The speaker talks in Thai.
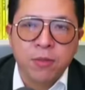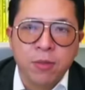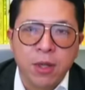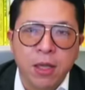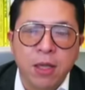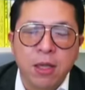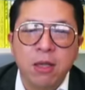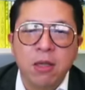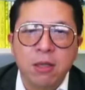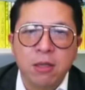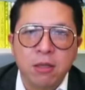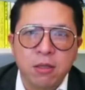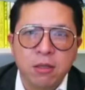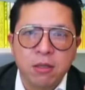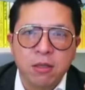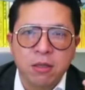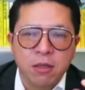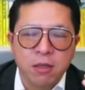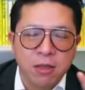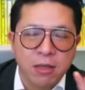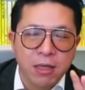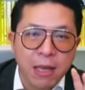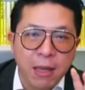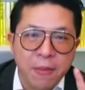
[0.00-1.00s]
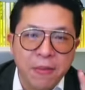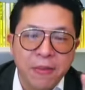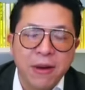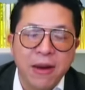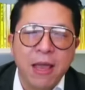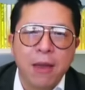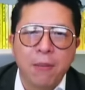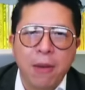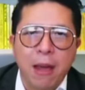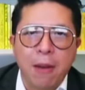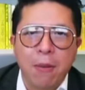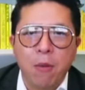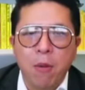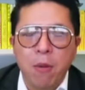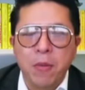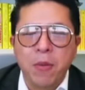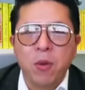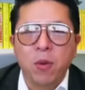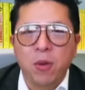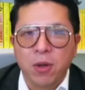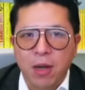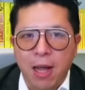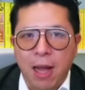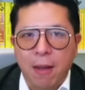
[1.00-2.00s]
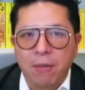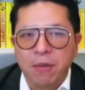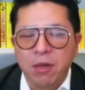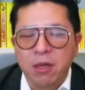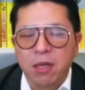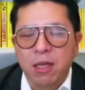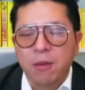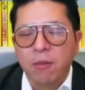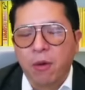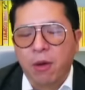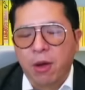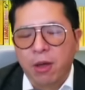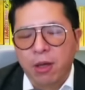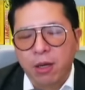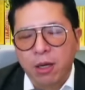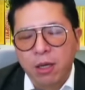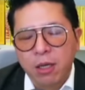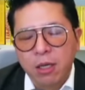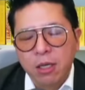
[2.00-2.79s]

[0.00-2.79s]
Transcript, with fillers: อันนี้คือเรียบเรียงมาเพราะว่ามีคนถามเรื่องนี้บ่อย